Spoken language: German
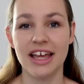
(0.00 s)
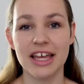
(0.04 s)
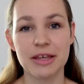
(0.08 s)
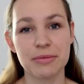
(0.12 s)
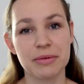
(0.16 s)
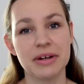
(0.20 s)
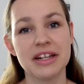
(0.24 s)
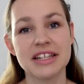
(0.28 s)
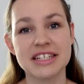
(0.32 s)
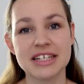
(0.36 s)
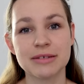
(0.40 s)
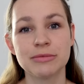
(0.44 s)
Ich
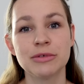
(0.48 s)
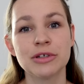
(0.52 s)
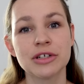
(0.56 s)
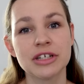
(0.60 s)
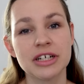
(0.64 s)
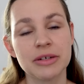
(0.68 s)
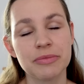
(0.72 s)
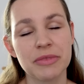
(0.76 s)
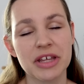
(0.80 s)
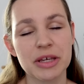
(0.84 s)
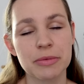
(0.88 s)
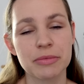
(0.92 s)
bin Lisa
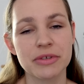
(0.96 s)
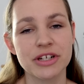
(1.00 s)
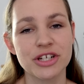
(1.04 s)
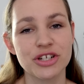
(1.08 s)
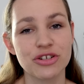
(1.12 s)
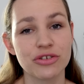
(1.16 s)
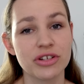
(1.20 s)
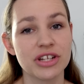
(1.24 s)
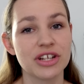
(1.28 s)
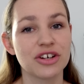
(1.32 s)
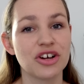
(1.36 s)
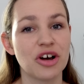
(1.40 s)
Mucke, ich bin
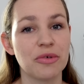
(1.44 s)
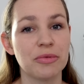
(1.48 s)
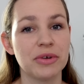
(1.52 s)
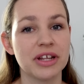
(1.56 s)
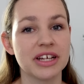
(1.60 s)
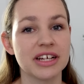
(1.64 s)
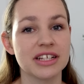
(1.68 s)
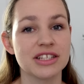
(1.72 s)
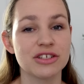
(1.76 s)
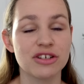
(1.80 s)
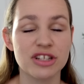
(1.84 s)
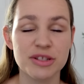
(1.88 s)
studierte
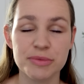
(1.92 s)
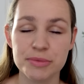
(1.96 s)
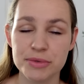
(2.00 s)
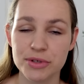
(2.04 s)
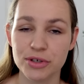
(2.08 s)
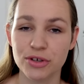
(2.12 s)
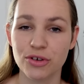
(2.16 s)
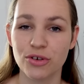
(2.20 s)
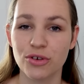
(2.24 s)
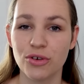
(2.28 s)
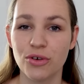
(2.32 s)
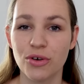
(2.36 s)

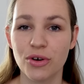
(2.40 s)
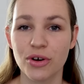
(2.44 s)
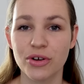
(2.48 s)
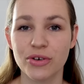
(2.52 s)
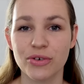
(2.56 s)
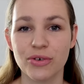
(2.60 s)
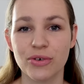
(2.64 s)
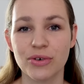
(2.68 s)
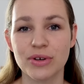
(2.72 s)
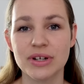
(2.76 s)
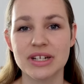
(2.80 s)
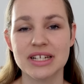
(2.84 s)
Kommunikationspsychologin
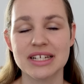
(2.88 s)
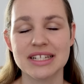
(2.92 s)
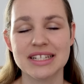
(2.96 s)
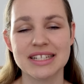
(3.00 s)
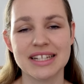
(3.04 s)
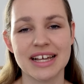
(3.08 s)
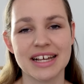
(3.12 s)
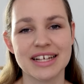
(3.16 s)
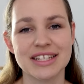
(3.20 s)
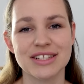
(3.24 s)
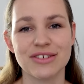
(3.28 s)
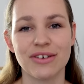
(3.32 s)
und
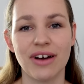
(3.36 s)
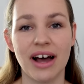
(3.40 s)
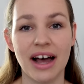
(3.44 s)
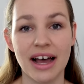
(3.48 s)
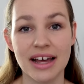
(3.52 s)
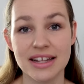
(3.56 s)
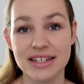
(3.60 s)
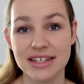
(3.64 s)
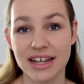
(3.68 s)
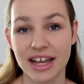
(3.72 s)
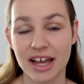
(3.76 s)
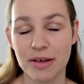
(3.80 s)

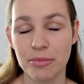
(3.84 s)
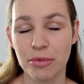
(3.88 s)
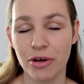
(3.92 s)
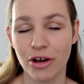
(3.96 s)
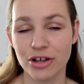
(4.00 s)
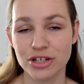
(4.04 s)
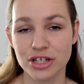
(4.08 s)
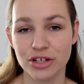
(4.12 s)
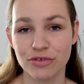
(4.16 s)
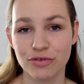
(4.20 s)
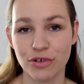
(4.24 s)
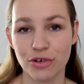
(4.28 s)

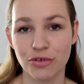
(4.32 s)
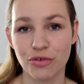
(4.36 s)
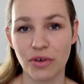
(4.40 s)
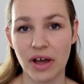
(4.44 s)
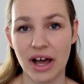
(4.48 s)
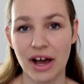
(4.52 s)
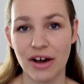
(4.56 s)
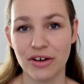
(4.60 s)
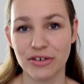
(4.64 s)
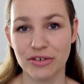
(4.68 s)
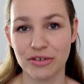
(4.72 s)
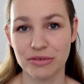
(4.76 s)
Sexualtherapeutin für
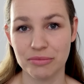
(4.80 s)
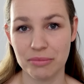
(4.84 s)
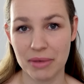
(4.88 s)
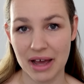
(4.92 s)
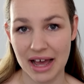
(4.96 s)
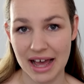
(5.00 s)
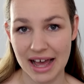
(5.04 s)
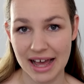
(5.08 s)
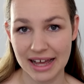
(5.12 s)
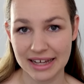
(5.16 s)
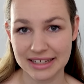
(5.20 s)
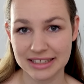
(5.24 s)
Frauen und
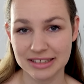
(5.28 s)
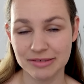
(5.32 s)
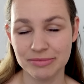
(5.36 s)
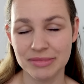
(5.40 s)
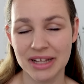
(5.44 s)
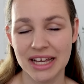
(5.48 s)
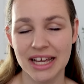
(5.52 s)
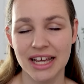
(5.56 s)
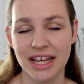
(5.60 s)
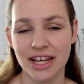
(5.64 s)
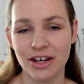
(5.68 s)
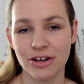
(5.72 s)
Paare
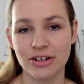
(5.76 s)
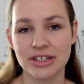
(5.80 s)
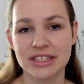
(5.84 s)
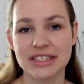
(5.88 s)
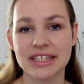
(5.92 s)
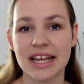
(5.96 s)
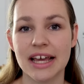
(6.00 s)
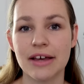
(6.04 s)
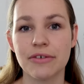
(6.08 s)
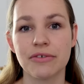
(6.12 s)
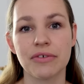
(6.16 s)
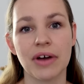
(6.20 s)
und
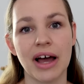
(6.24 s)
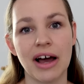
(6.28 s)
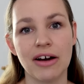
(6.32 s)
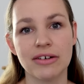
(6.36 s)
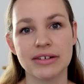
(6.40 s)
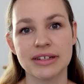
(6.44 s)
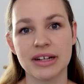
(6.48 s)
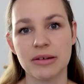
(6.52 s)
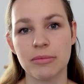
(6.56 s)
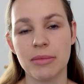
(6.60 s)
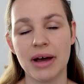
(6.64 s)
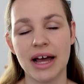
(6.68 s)
ich helfe
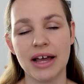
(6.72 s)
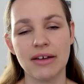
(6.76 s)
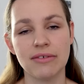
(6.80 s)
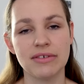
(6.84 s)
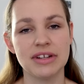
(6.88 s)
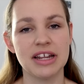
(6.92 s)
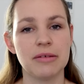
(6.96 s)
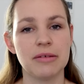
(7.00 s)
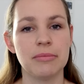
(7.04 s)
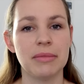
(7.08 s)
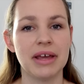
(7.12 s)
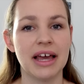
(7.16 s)
Frauen dabei,
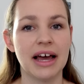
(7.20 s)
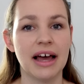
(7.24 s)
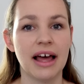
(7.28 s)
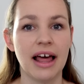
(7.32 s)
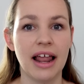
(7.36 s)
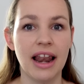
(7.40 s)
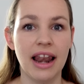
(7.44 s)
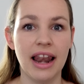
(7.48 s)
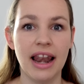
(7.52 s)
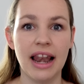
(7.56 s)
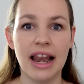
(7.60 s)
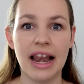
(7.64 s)
mehr
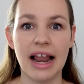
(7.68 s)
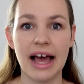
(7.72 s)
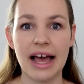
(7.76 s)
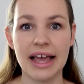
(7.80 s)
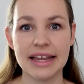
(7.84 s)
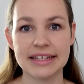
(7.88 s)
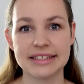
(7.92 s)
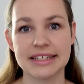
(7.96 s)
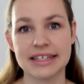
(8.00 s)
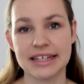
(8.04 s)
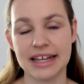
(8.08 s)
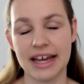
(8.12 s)

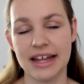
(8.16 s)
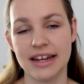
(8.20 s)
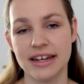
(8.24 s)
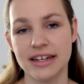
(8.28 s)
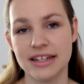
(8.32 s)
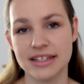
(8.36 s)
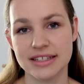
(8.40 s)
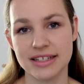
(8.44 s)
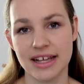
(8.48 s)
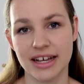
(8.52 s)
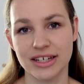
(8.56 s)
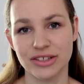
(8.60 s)
Leichtigkeit
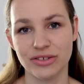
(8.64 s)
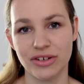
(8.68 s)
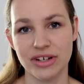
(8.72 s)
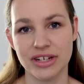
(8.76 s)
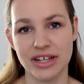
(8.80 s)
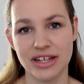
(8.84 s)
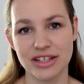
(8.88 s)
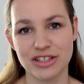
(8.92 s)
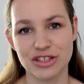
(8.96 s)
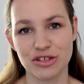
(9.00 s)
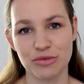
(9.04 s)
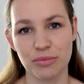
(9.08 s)
in die
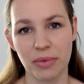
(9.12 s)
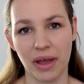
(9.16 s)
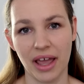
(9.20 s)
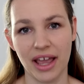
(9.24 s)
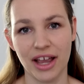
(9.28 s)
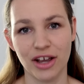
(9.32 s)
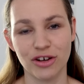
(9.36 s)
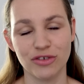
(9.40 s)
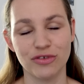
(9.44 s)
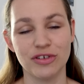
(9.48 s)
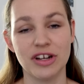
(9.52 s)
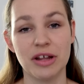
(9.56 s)
Sexualität zu
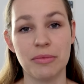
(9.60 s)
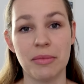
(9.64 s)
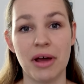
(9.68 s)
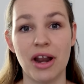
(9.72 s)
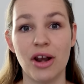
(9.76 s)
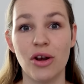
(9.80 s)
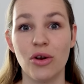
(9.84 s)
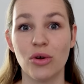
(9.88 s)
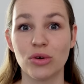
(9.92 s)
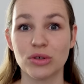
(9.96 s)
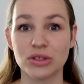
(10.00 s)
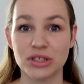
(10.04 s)
bringen und wieder mehr
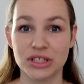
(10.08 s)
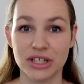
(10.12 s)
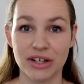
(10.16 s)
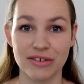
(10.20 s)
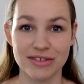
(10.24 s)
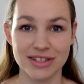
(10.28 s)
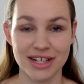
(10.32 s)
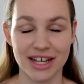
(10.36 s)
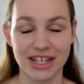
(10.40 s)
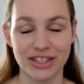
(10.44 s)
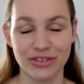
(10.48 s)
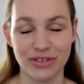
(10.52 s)
Lust
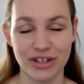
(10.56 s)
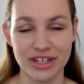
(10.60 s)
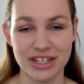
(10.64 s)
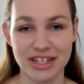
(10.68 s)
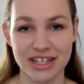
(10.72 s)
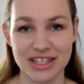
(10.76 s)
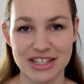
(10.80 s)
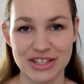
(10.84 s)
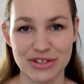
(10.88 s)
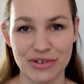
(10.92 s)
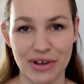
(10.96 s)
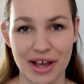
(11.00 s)
auf
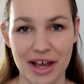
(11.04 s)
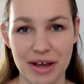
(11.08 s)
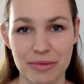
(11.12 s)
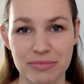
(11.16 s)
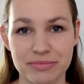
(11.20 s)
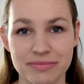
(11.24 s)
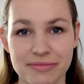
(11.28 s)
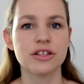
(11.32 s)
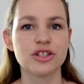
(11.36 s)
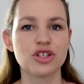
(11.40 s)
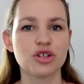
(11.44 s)
Sexualität zu haben.